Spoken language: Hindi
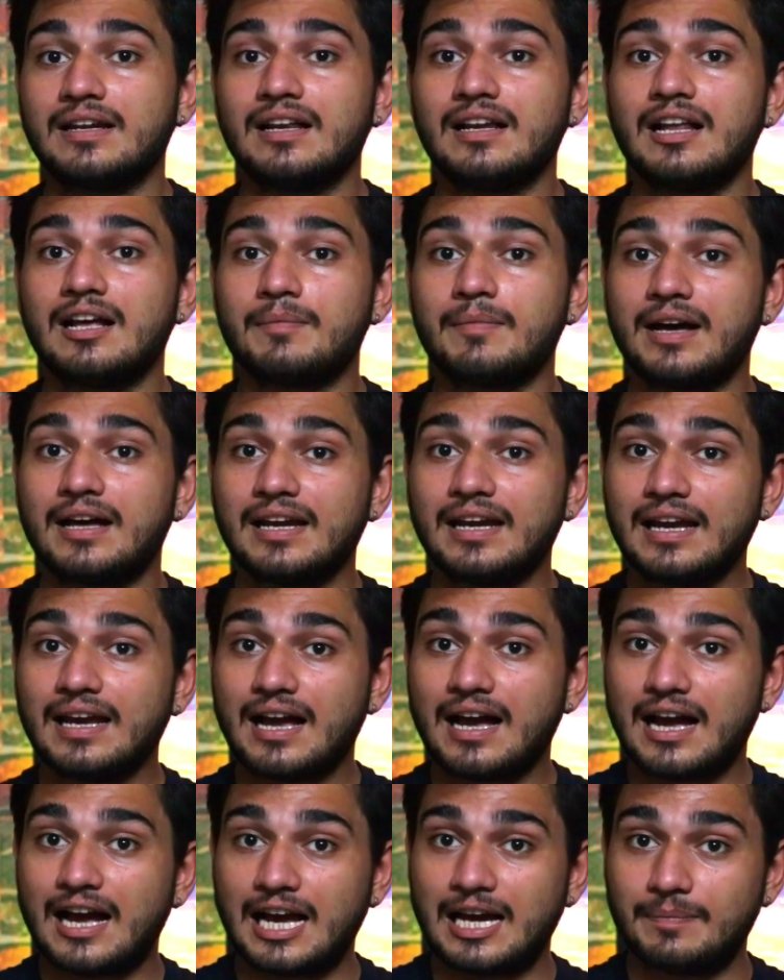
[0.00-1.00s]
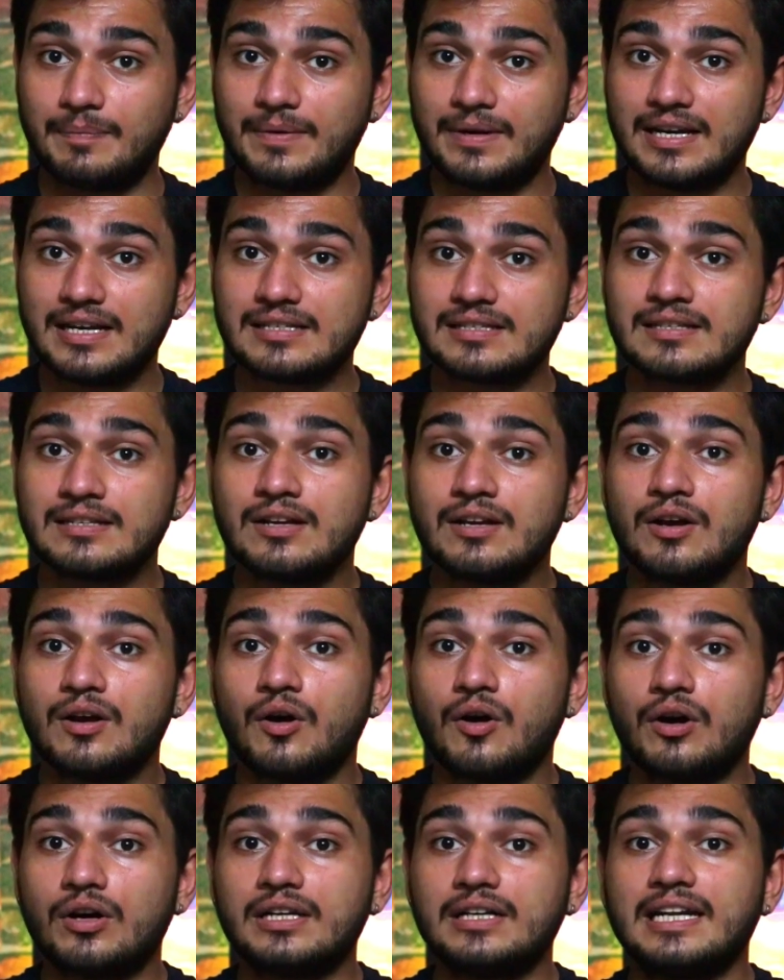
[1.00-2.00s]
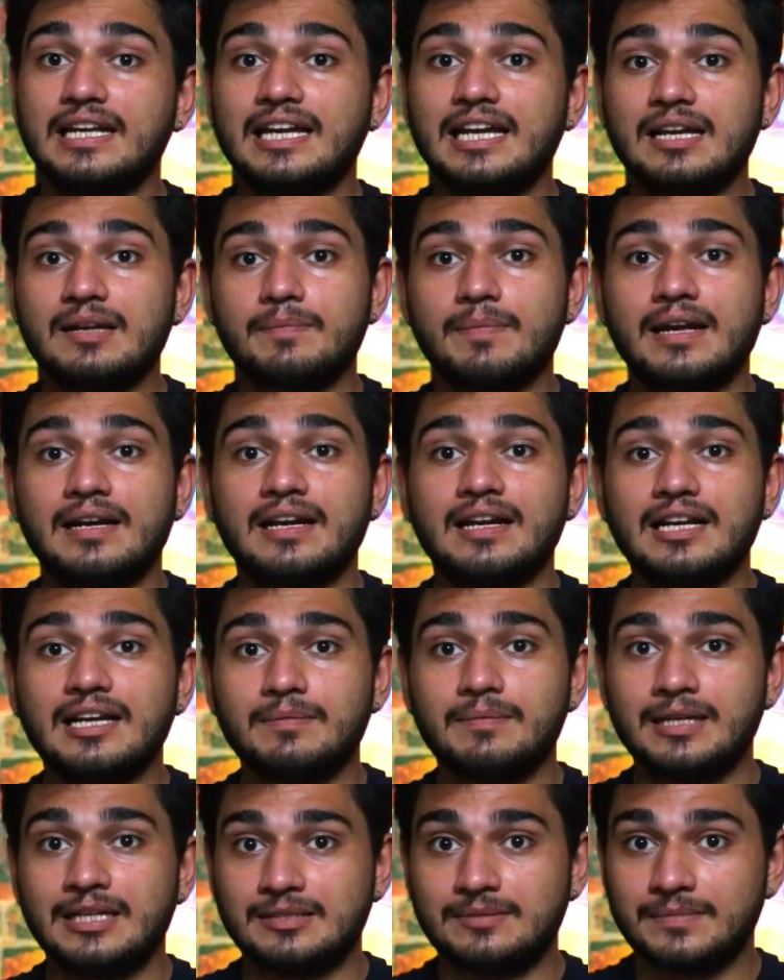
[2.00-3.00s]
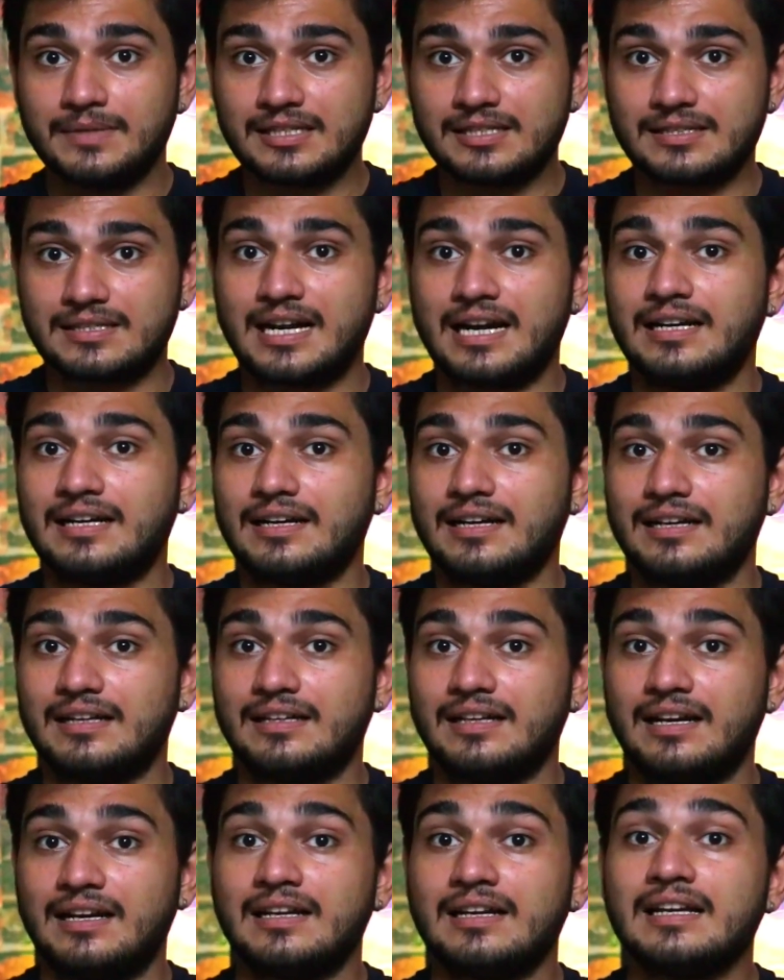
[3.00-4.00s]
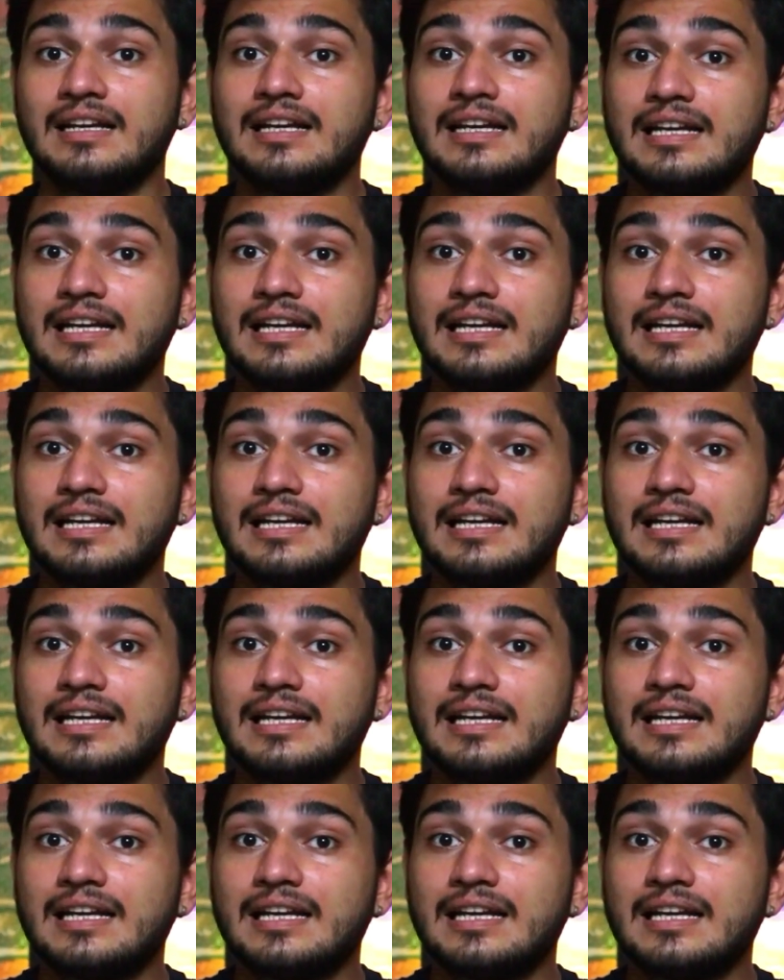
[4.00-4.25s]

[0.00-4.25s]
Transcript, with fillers: पैनल हमारे आई और टी पैनल के बीच में स्टैंड करता है